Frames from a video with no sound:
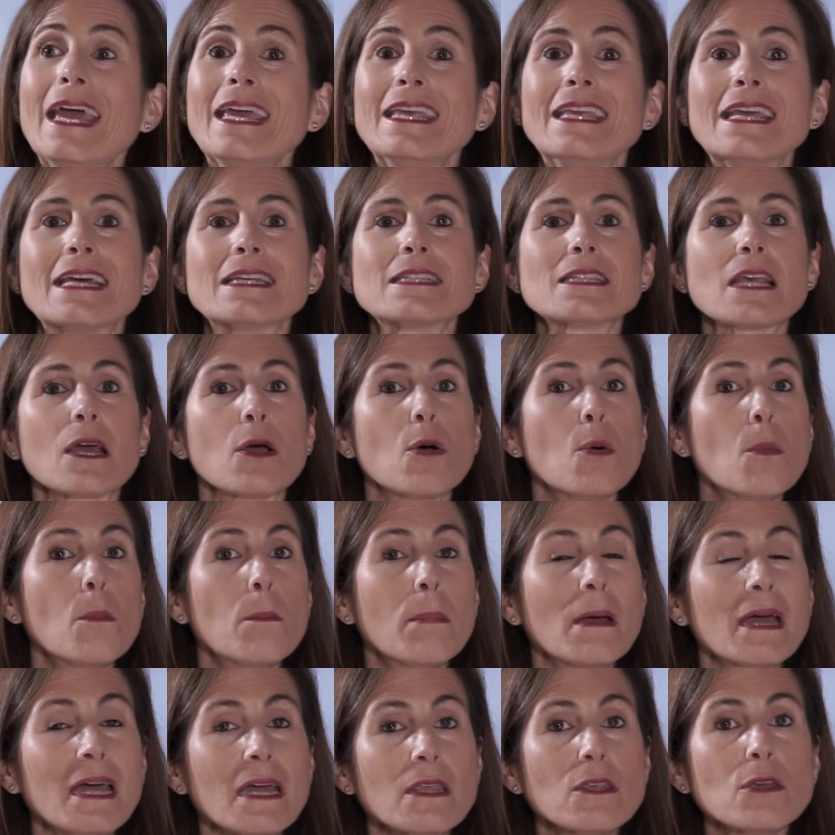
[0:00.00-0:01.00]
y es en
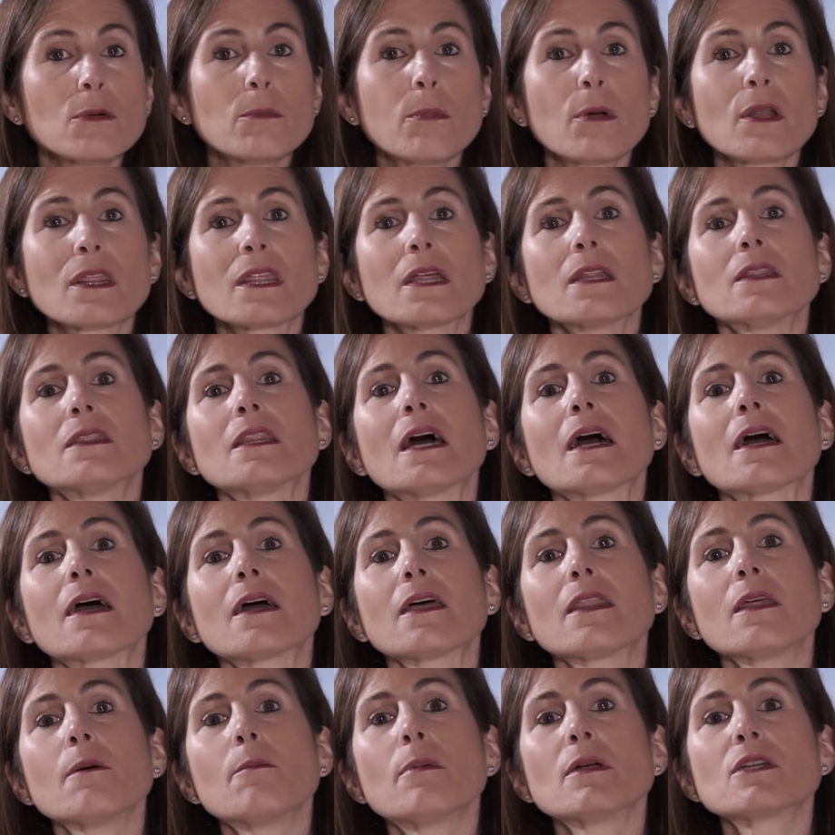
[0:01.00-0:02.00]
un pequeño
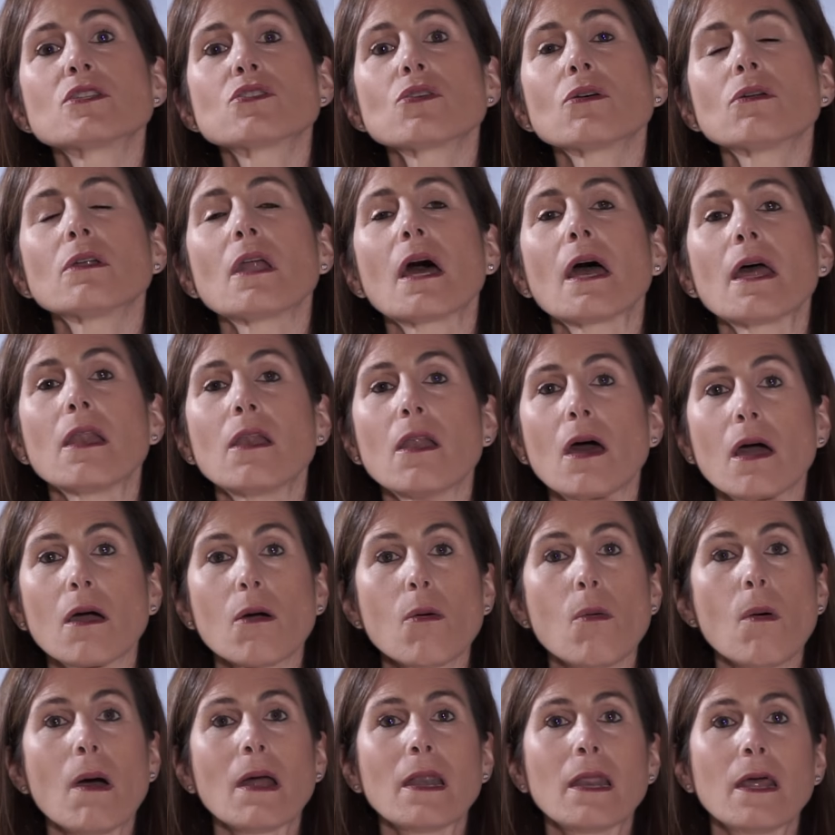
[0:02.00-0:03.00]
porcentaje de personas en las
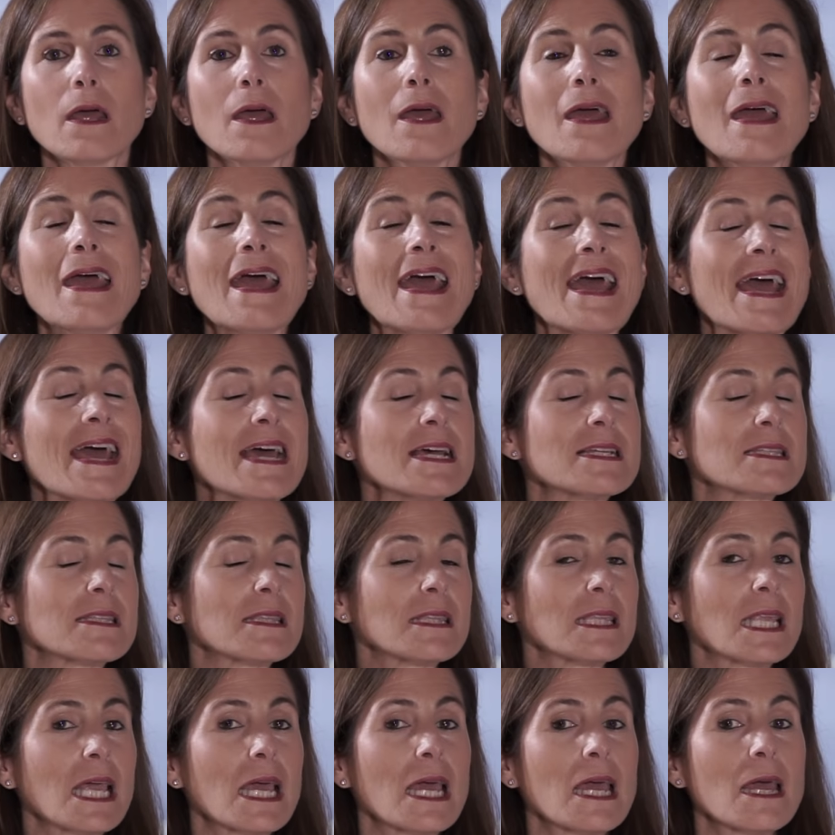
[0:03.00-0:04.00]
cuales
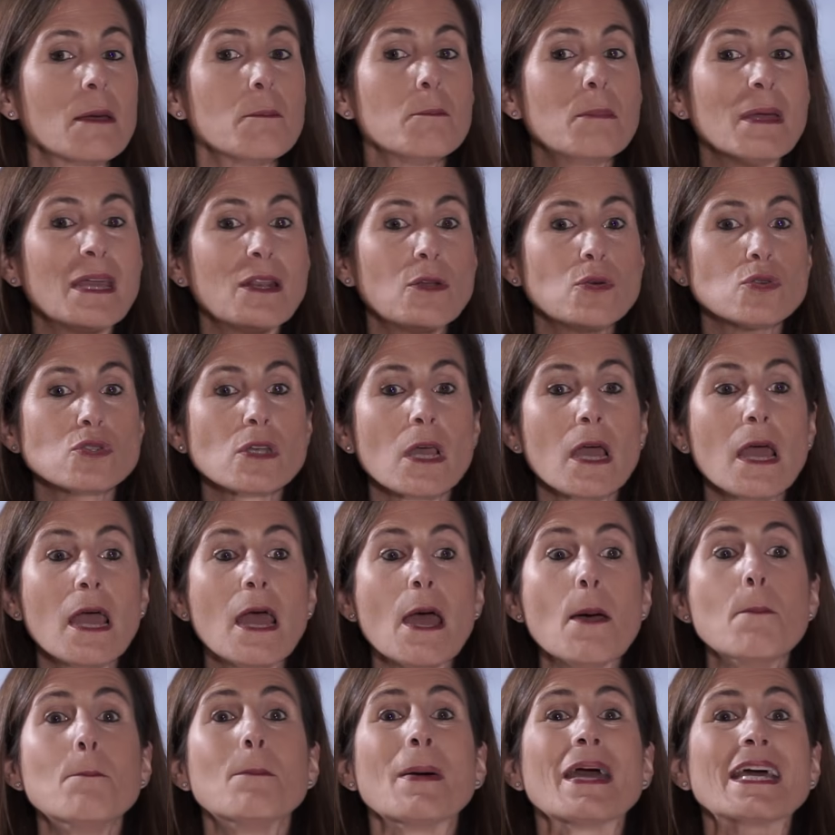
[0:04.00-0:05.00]
este virus
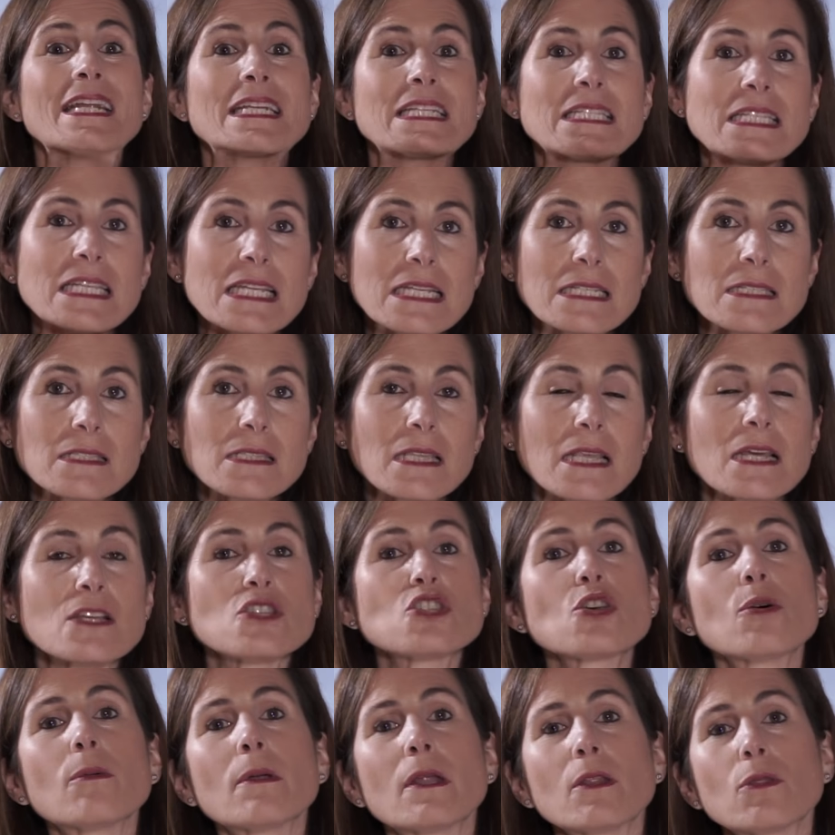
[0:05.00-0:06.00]
persiste,
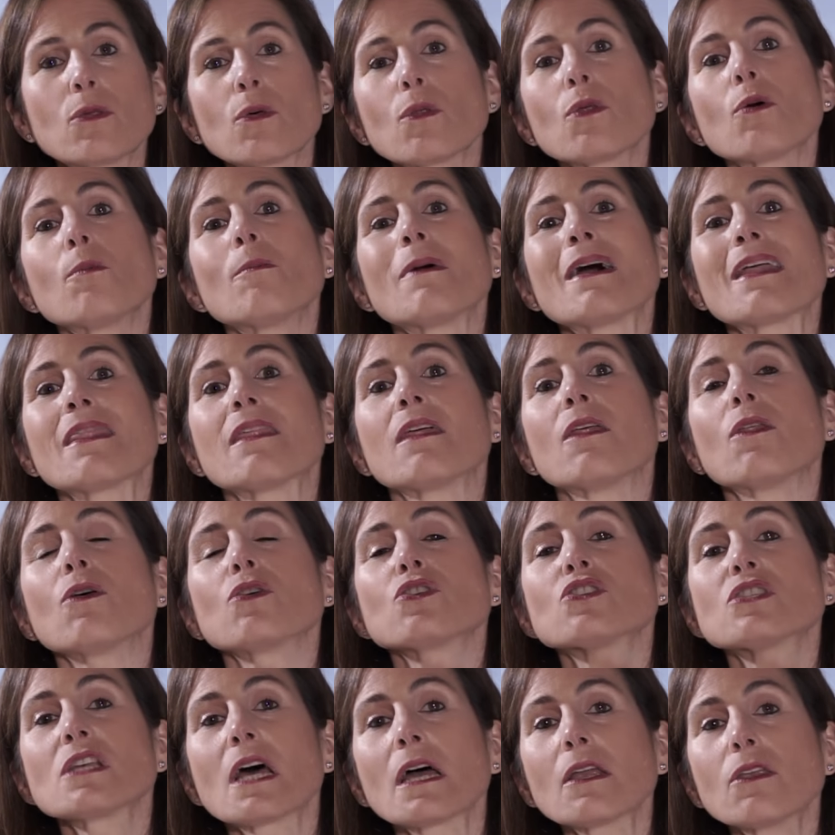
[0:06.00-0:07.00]
sobre todo más de
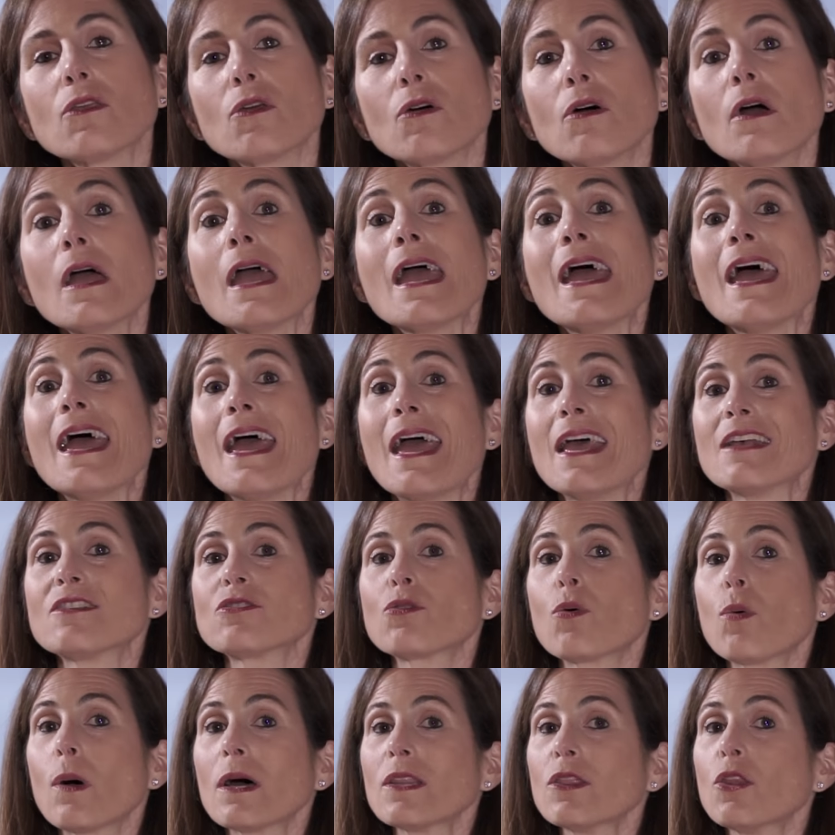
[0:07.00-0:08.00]
dos años,
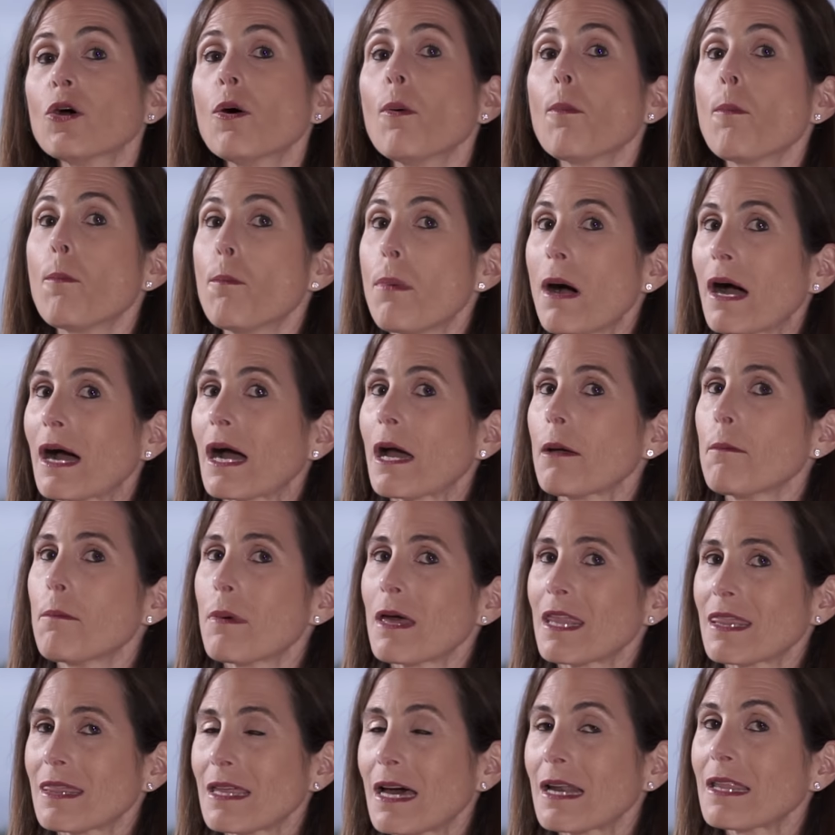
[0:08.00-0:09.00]
es cuando van a
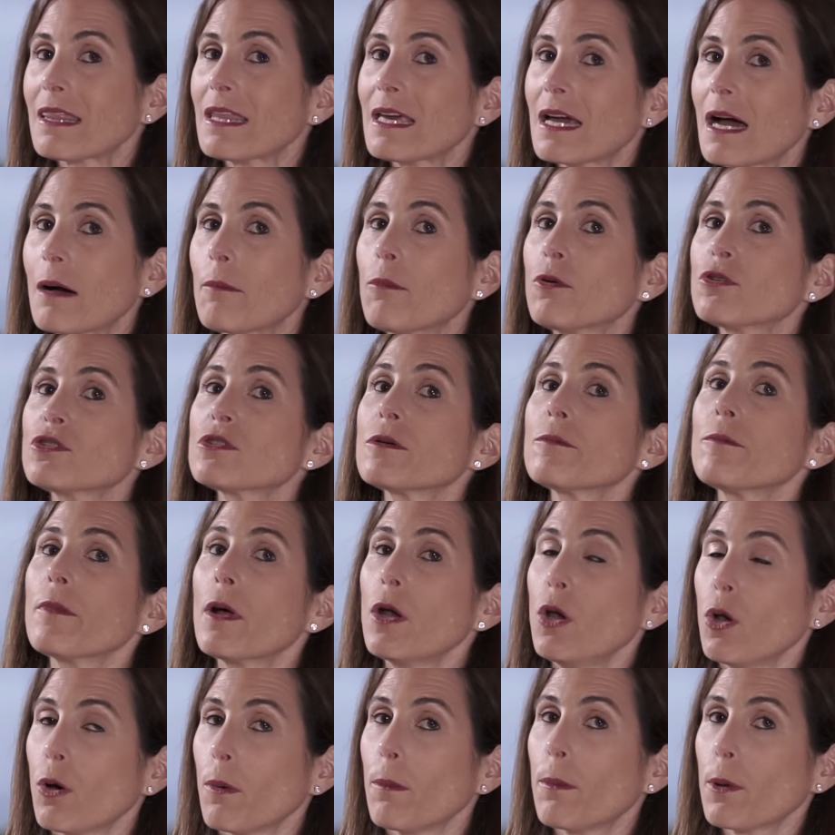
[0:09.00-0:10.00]
empezar, digamos,
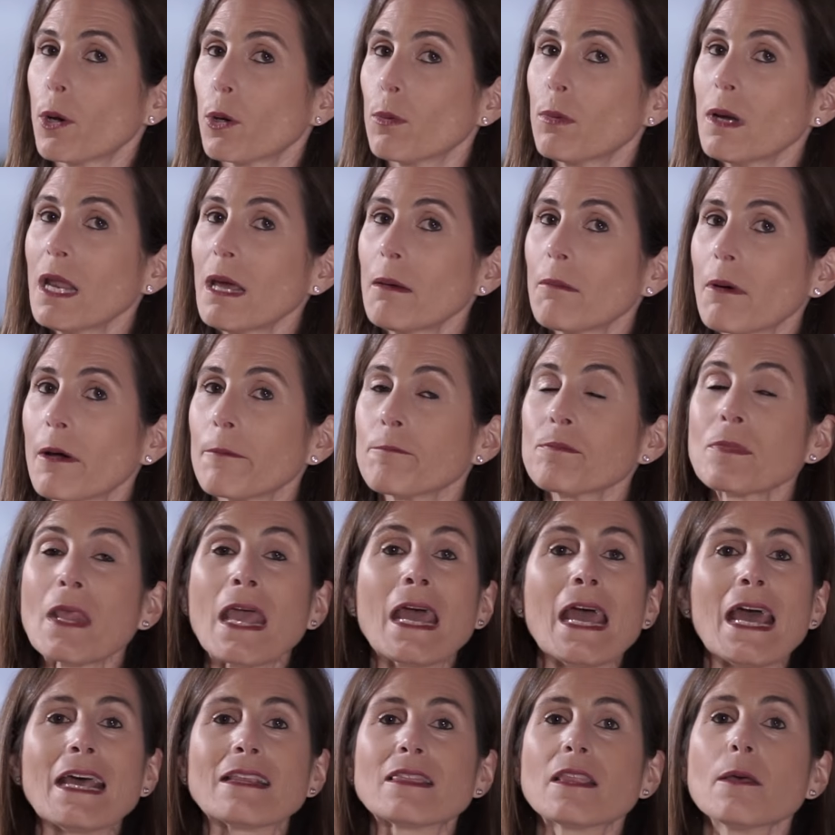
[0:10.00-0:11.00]
los problemas.
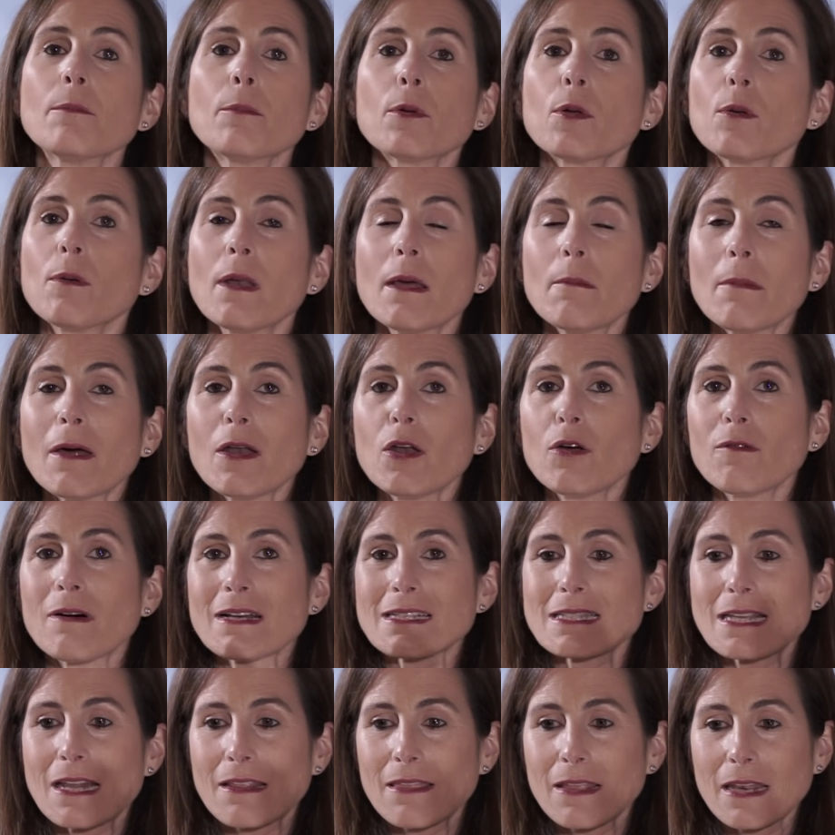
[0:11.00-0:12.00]
Este problema no
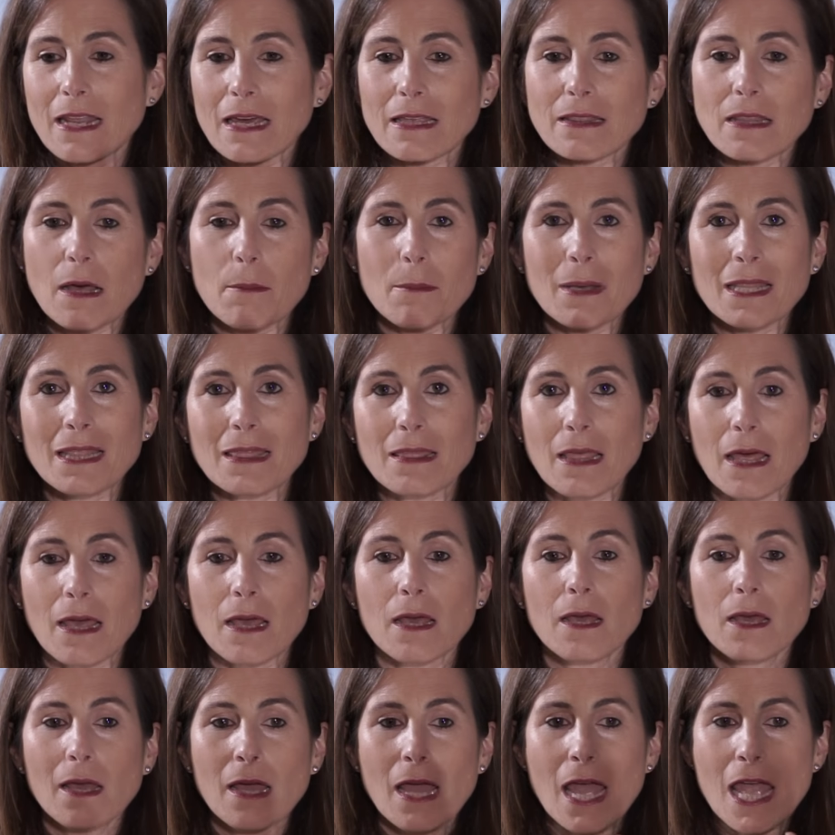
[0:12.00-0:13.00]
va a ser
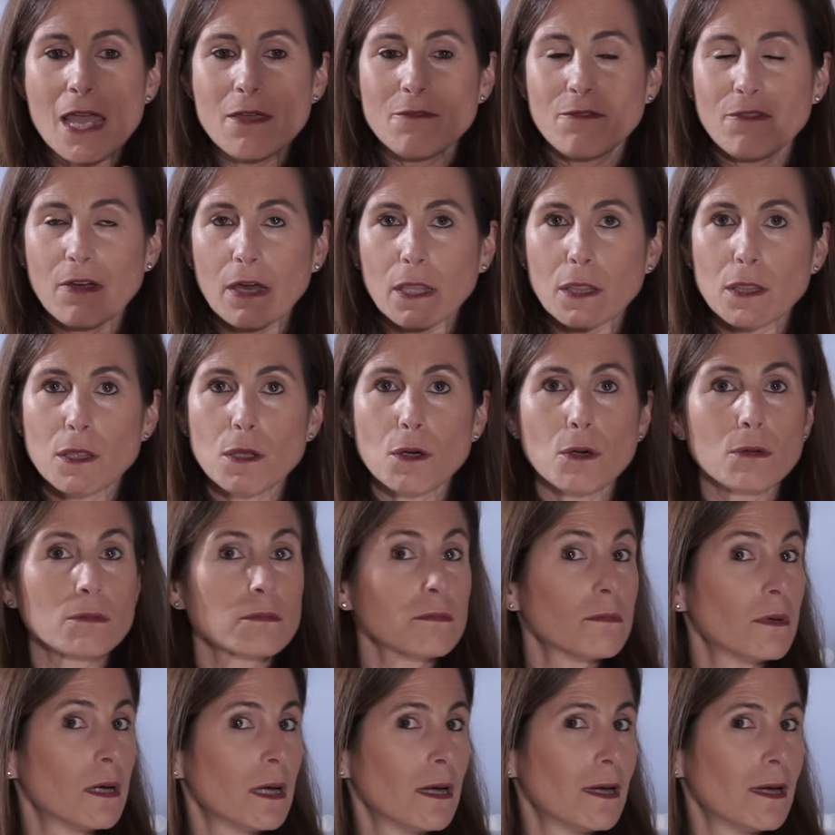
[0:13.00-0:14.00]
directamente infección,